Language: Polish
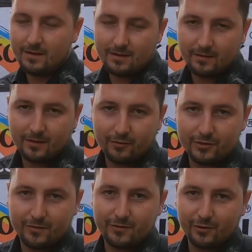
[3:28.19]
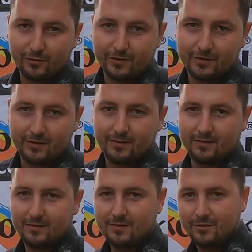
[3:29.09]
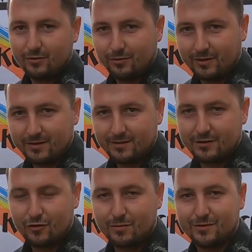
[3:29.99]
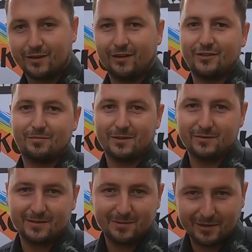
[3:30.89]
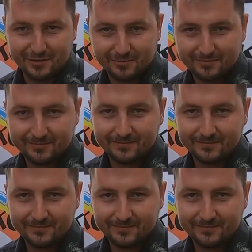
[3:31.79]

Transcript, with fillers: I inne oczywiście również, do których zakupu serdecznie Państwa zapraszam.